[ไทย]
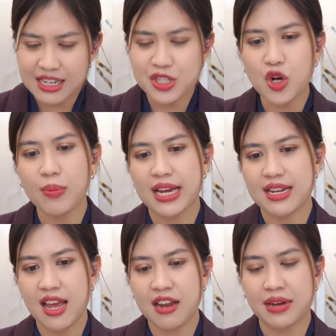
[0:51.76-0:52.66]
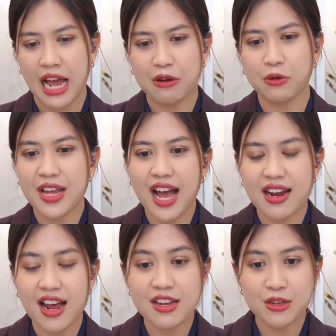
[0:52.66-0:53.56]
รที่โจไบเดนอนุญาต
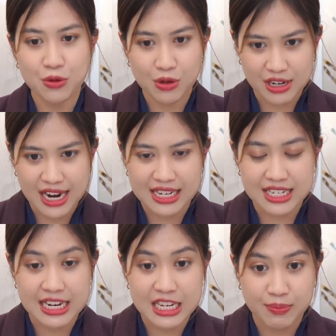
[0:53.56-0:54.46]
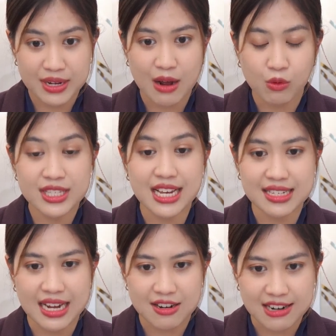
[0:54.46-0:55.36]
ให้ยูเครนใช้ขีปนาวุธจาก
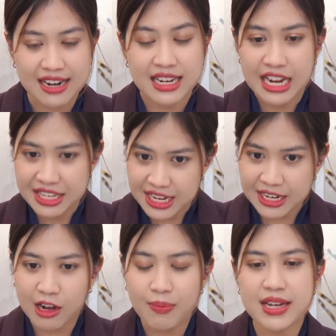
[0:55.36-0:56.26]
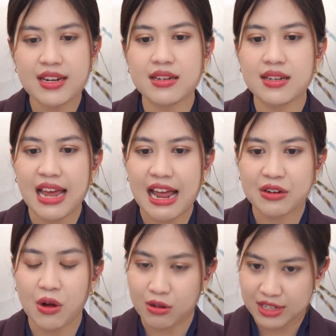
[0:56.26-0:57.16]
สหรัฐ ยิงเข้าไปในดินแดแดน
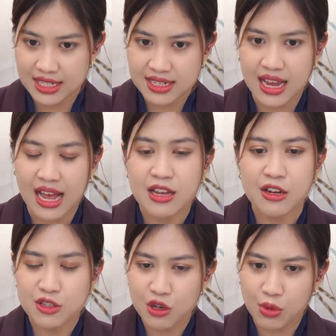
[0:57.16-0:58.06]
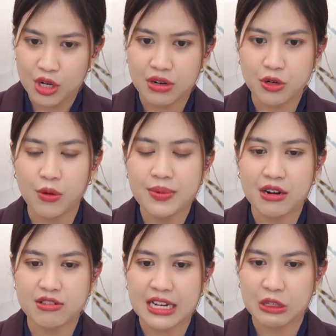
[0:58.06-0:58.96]
ของรัสเซียส่งผลกระทบอ
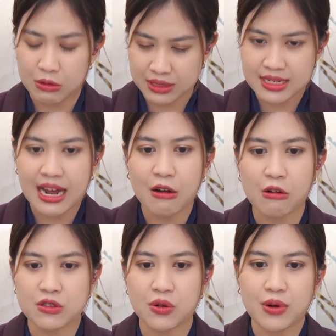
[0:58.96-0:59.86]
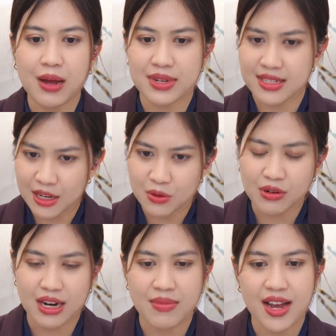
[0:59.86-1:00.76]
ย่างไรต่อทิศทางของสงครามรัสเซียยู
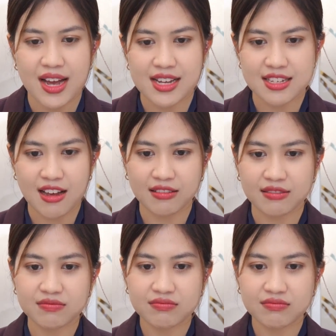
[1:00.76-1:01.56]
เครนบ้างคะอาจารย์